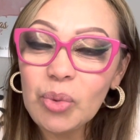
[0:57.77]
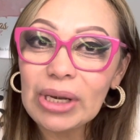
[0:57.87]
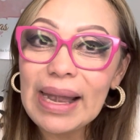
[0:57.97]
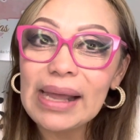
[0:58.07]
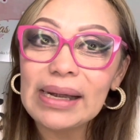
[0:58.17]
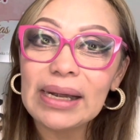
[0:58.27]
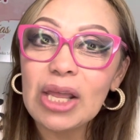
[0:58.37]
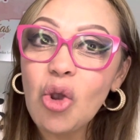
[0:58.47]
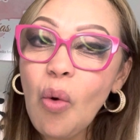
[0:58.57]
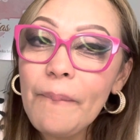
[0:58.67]
por las
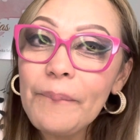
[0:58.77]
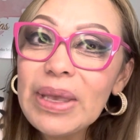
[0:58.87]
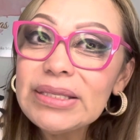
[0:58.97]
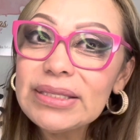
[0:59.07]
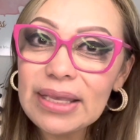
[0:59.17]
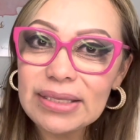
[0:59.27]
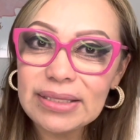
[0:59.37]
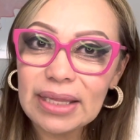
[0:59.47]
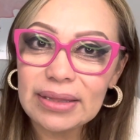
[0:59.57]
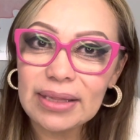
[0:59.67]
recompensas
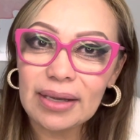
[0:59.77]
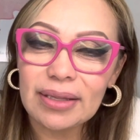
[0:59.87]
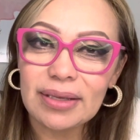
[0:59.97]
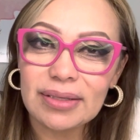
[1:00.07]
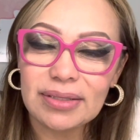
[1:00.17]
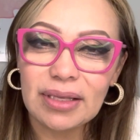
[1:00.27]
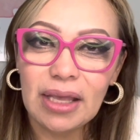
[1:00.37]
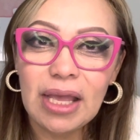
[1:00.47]
instantáneas.